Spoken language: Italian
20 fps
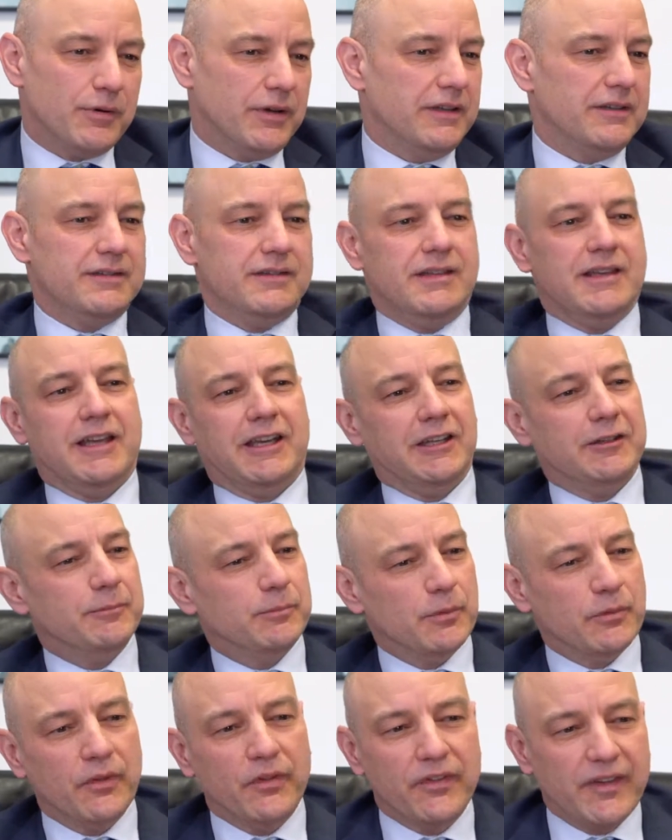che sia
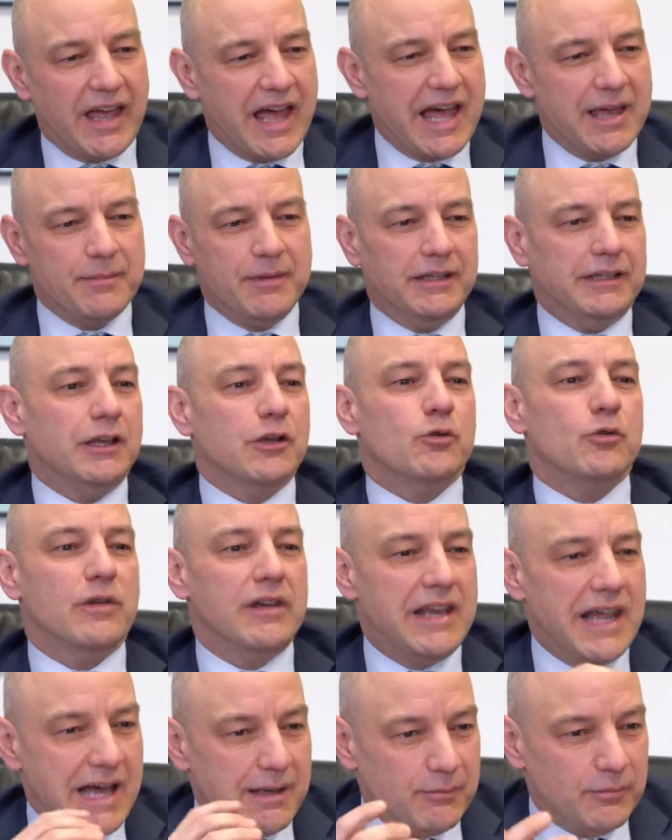responsabile, che
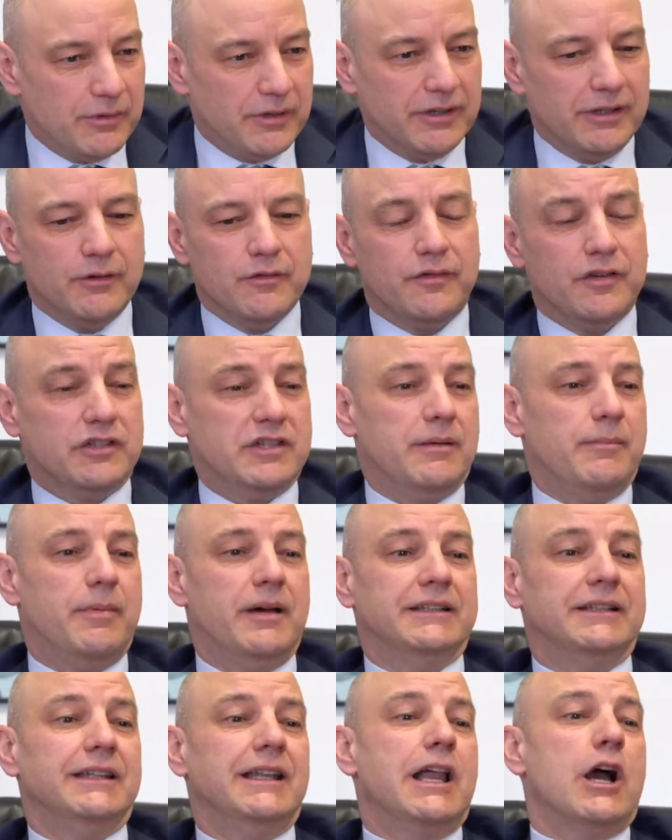collabori o faccia
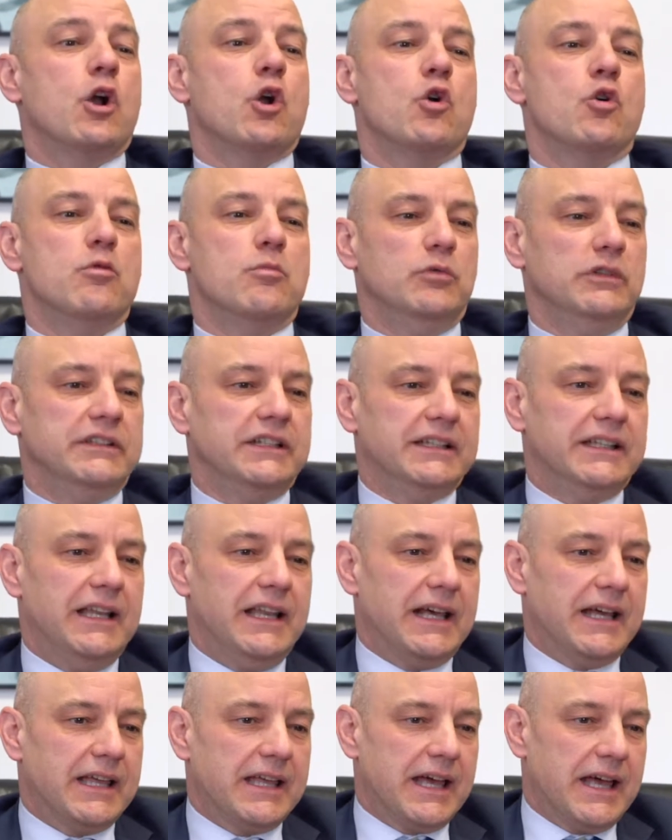parte della comunità
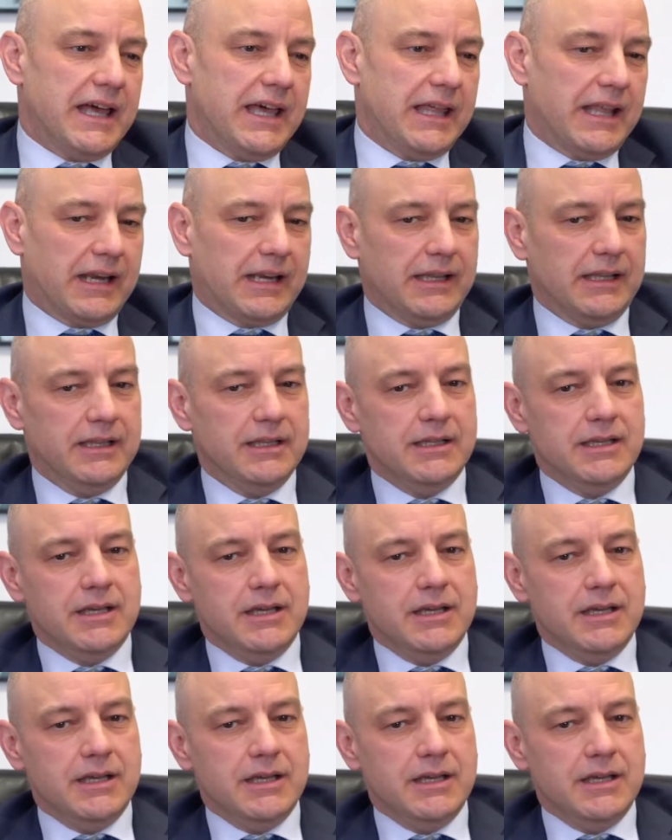dell'HR,